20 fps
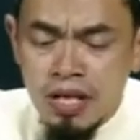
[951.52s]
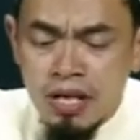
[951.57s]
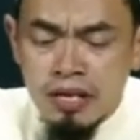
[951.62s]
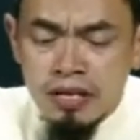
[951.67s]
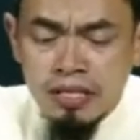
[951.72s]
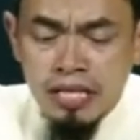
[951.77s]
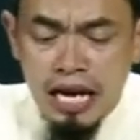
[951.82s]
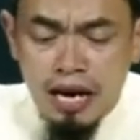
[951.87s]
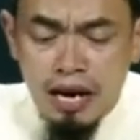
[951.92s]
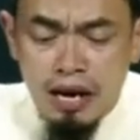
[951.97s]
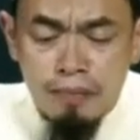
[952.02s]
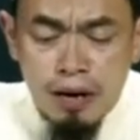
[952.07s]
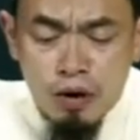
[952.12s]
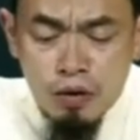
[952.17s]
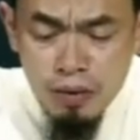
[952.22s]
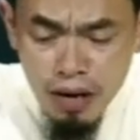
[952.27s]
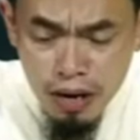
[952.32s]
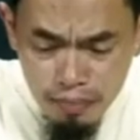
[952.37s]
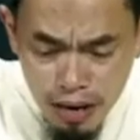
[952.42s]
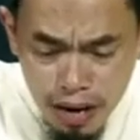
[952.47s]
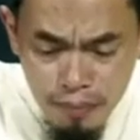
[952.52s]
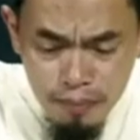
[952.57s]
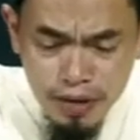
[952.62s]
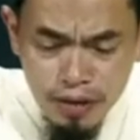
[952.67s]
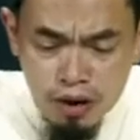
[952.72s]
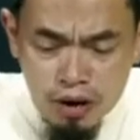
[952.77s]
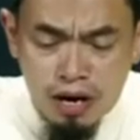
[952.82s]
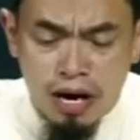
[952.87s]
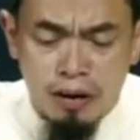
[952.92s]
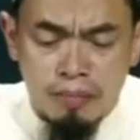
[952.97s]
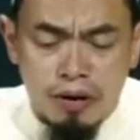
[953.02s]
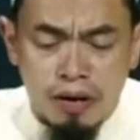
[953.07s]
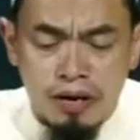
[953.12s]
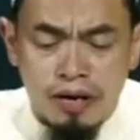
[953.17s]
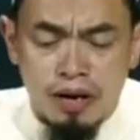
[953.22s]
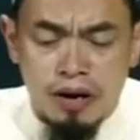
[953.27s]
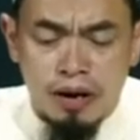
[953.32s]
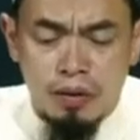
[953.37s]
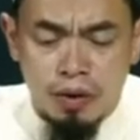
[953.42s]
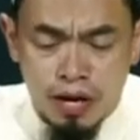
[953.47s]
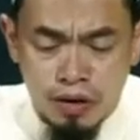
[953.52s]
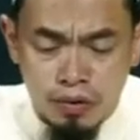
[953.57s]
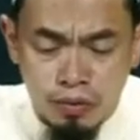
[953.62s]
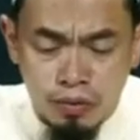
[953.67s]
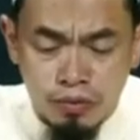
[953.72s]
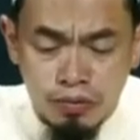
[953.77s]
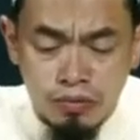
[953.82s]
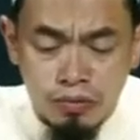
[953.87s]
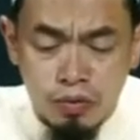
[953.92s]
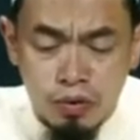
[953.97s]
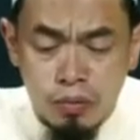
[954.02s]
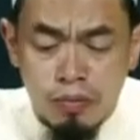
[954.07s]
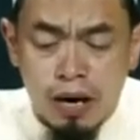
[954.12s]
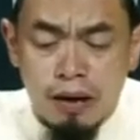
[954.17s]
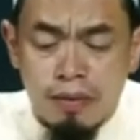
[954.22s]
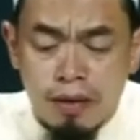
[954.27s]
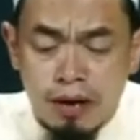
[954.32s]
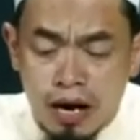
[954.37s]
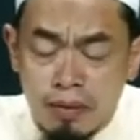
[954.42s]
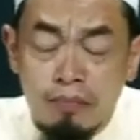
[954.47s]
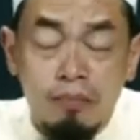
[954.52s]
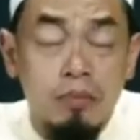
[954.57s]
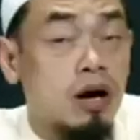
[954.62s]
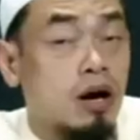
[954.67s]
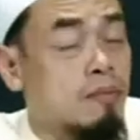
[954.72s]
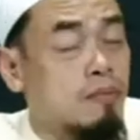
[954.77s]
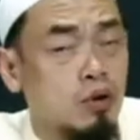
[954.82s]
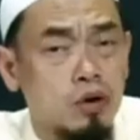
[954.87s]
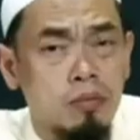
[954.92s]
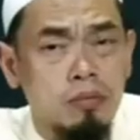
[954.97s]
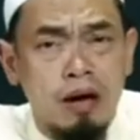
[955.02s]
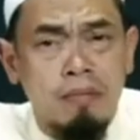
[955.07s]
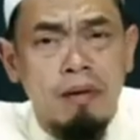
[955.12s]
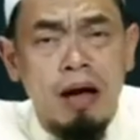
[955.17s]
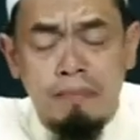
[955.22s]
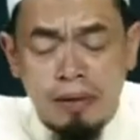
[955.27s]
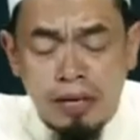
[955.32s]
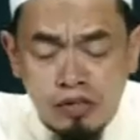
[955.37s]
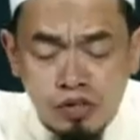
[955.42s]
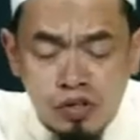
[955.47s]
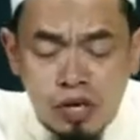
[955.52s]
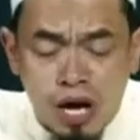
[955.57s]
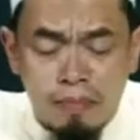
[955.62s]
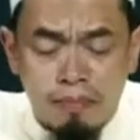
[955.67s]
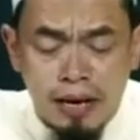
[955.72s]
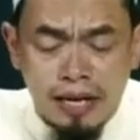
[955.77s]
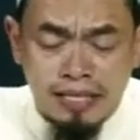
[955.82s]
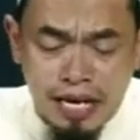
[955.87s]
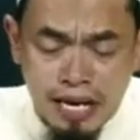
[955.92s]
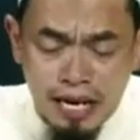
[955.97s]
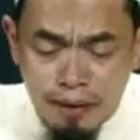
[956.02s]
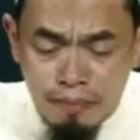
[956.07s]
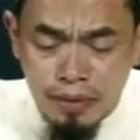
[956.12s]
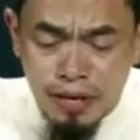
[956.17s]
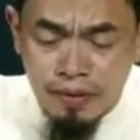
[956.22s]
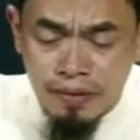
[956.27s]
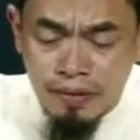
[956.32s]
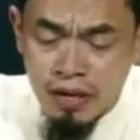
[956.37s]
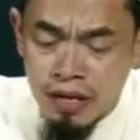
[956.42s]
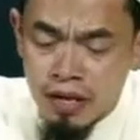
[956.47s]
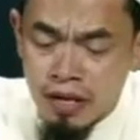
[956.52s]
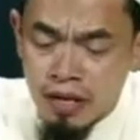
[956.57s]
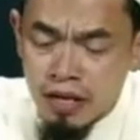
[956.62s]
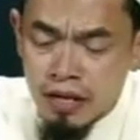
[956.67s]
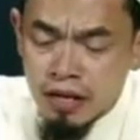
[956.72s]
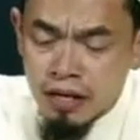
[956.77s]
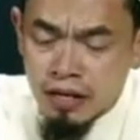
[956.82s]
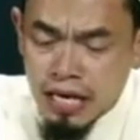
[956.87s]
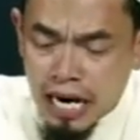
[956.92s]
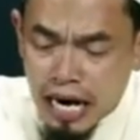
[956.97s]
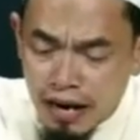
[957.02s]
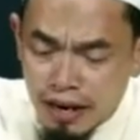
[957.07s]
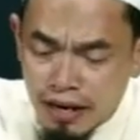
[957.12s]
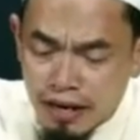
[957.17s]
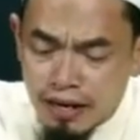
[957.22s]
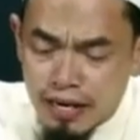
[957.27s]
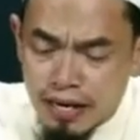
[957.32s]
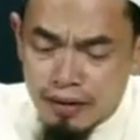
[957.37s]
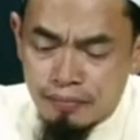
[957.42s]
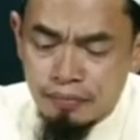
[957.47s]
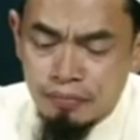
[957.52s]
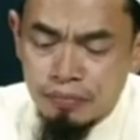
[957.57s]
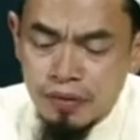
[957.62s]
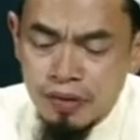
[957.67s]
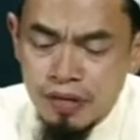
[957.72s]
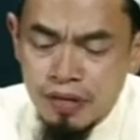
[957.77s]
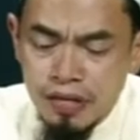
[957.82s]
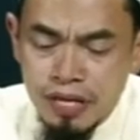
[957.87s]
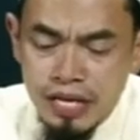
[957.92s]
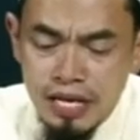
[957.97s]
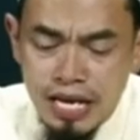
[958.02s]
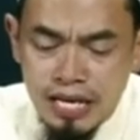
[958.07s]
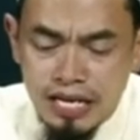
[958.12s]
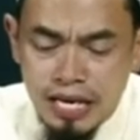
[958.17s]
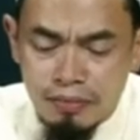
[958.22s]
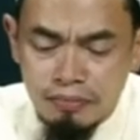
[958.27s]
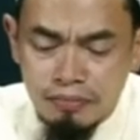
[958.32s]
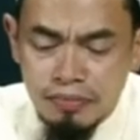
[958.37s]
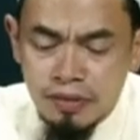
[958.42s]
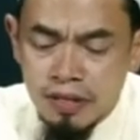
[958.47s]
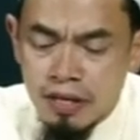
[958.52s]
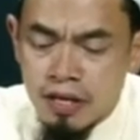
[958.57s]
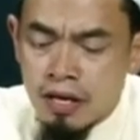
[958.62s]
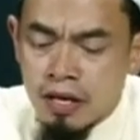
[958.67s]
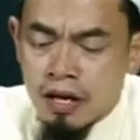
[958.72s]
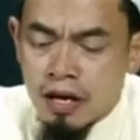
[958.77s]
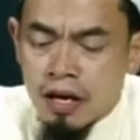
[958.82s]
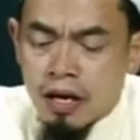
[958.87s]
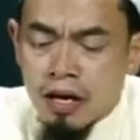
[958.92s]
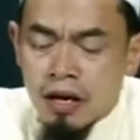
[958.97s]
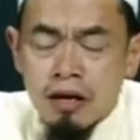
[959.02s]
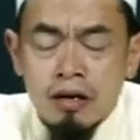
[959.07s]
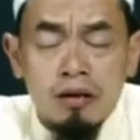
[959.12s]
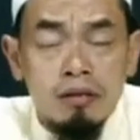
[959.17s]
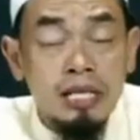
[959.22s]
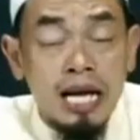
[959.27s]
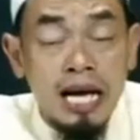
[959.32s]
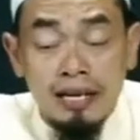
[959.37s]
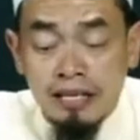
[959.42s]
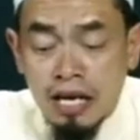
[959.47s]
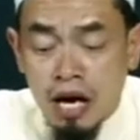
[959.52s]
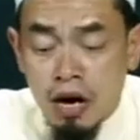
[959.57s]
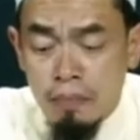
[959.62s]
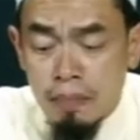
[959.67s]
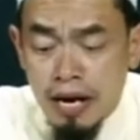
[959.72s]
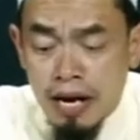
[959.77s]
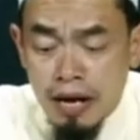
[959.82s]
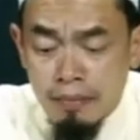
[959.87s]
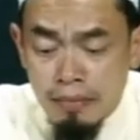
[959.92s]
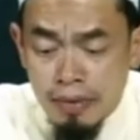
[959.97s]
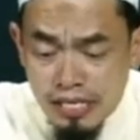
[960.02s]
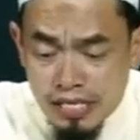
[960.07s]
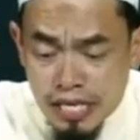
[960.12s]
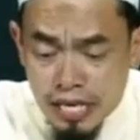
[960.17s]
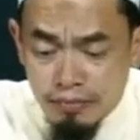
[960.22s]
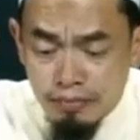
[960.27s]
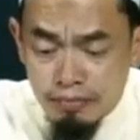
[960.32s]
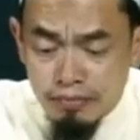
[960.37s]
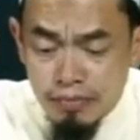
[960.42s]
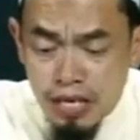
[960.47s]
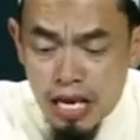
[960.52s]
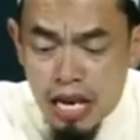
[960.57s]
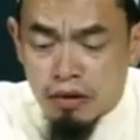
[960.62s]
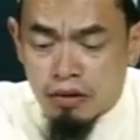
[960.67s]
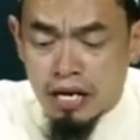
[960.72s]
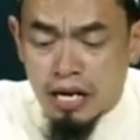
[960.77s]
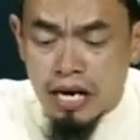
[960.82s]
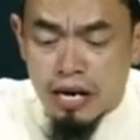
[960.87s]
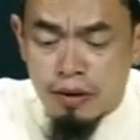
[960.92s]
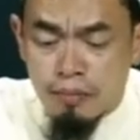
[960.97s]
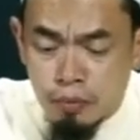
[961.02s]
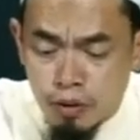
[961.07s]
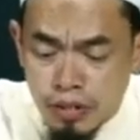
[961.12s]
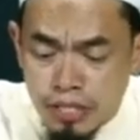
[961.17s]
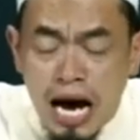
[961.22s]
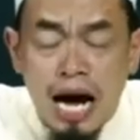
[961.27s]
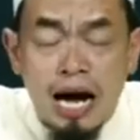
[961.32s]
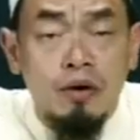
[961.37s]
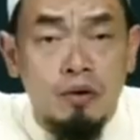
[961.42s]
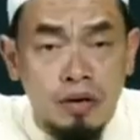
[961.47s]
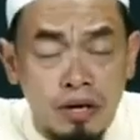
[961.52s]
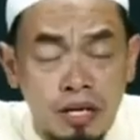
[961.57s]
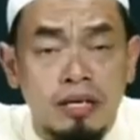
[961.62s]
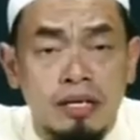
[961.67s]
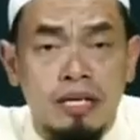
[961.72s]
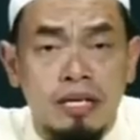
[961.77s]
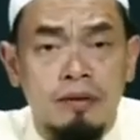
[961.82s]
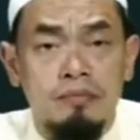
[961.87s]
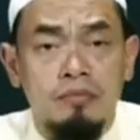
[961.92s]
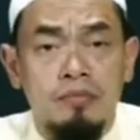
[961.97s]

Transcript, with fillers: ท่านอบูอุมามะห์พี่น้องครับรอฎิยัลลอฮุอันฮุอบูอุมามะห์เป็นซอฮาบะห์ท่านนบีครั้งหนึ่งเนี่ยนะครับท่านเข้าไปในมัสยิดแล้วก็เห็นผู้ชายคนหนึ่งเนี่ย